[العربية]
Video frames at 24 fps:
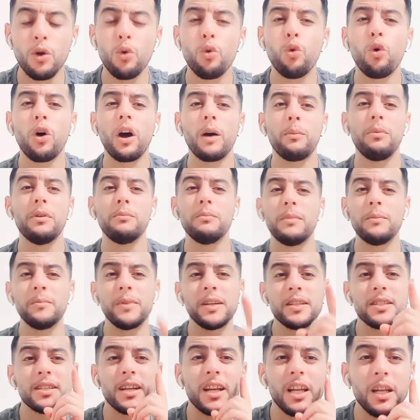وقبل ما نبدا
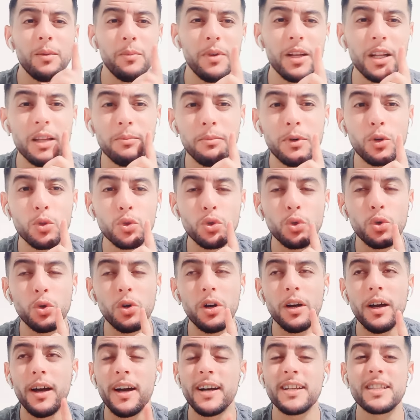نتكلم على هذا
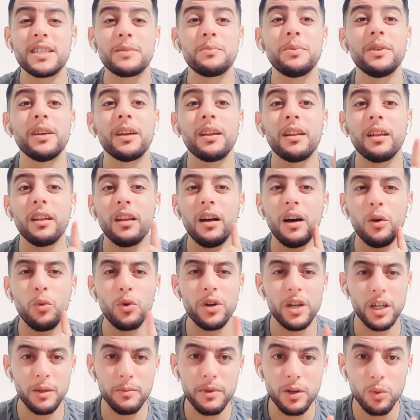الموضوع حسبي الله
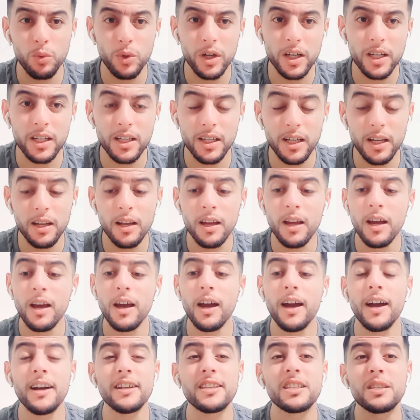ونعم الوكيل
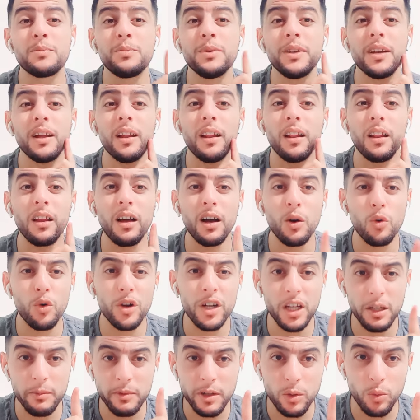حسبي الله
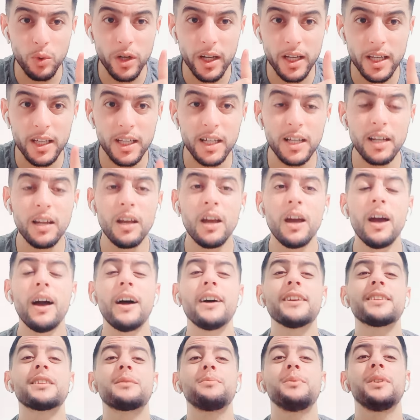ونعم الوكيل
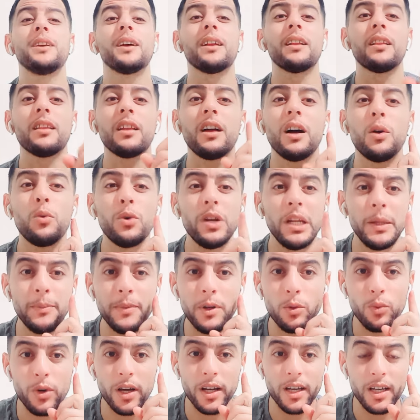حسبي الله ونعم
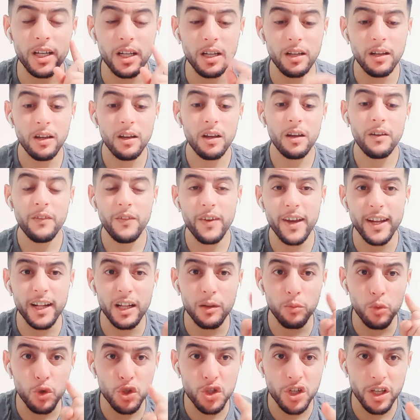الوكيل هاد
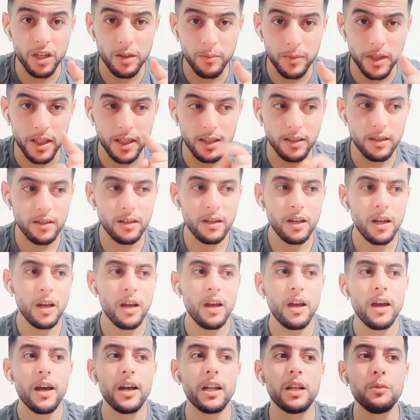المجرمين
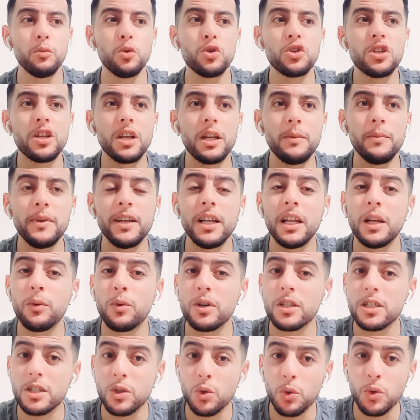هاد المجرمين اللي
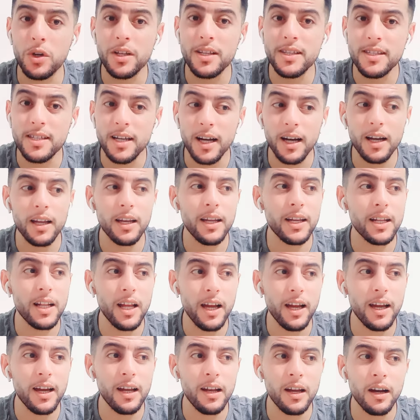وصلوا كنزه لهاد
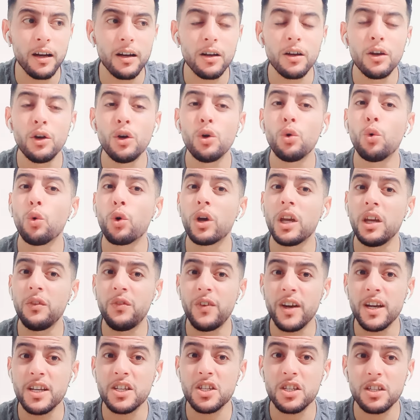الحاله
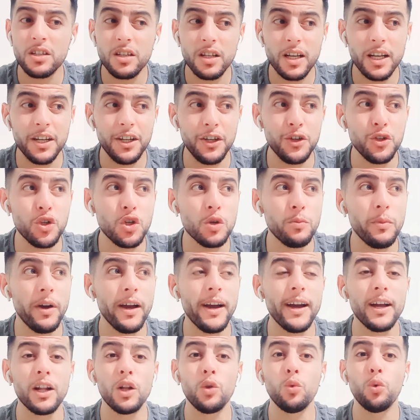وكيفاش كنعيشوا مع
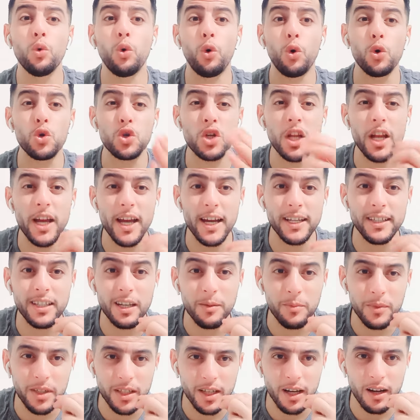هاد الوحوش
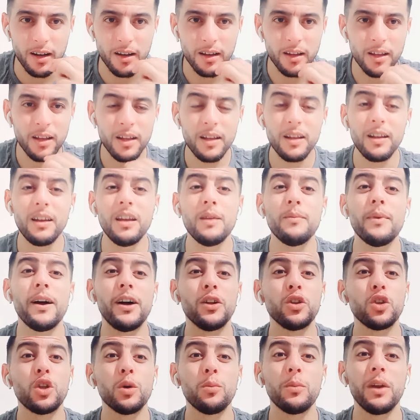الادميه اللي ما
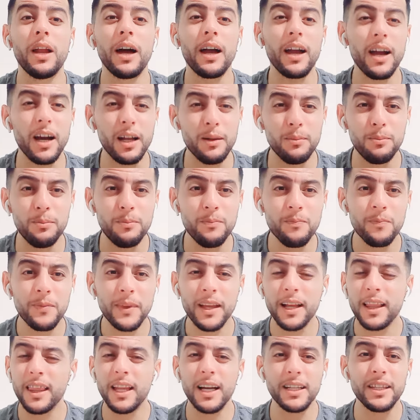عندهم لا قلب
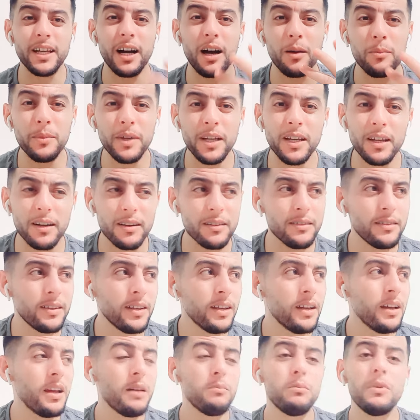لا ضمير
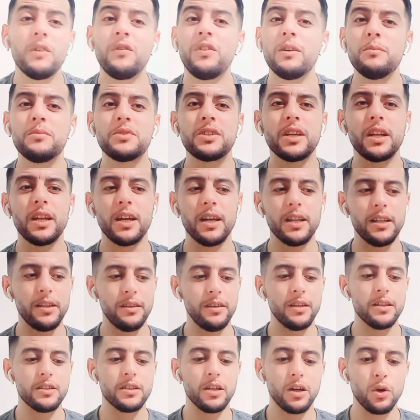ما فهمتش انا هاد
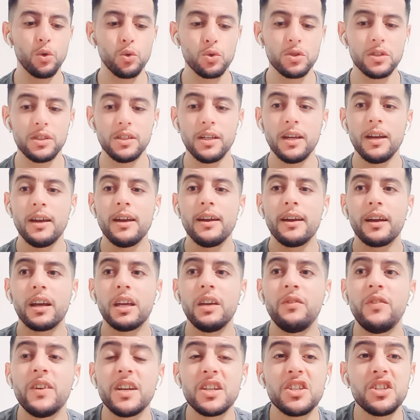الناس اخوتي
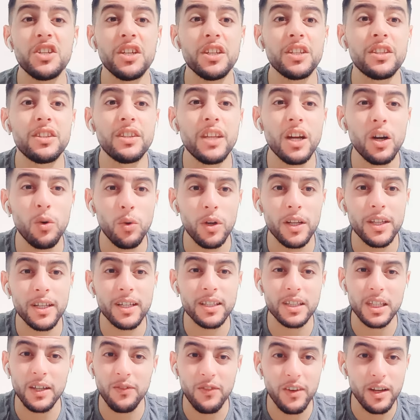كيفاش تعداو على ديك
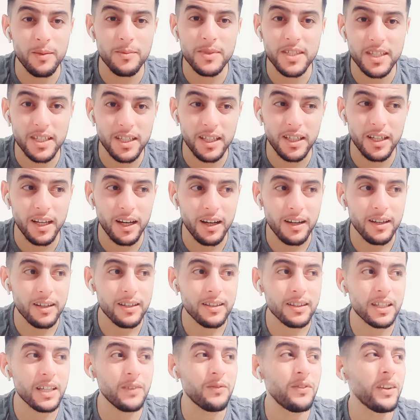الطفله مسكينه
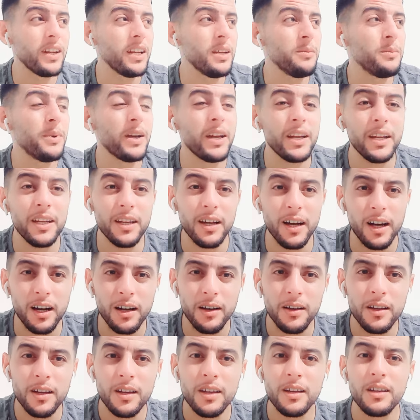الطفله اللي بريئه
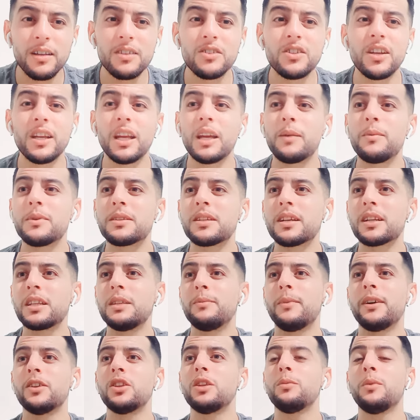جايه باش تخدم
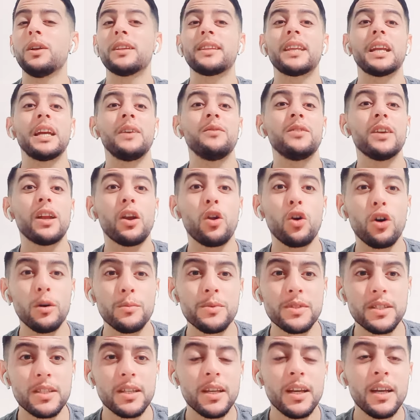عند المطريب ديال
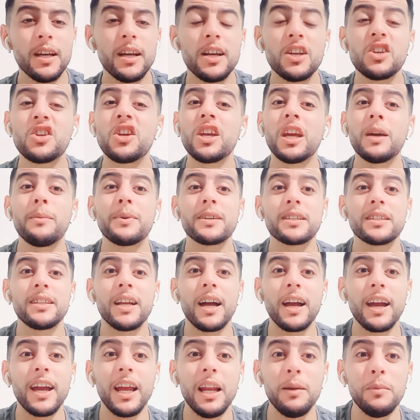الخبز جايه باش
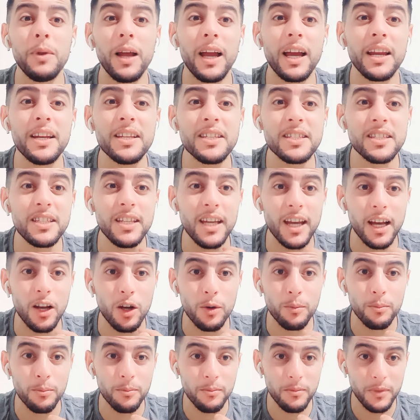تنقي لي من الخنز
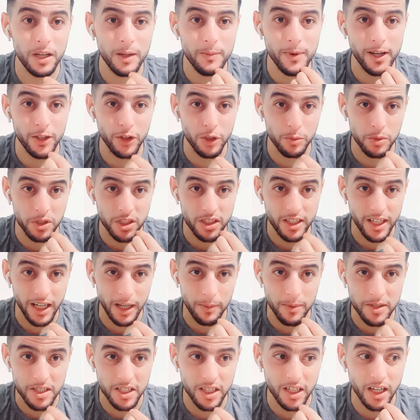ديالهم اللي ما عندهمش الدراع
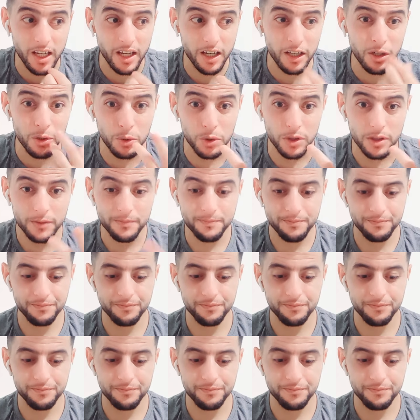باش ينقيوه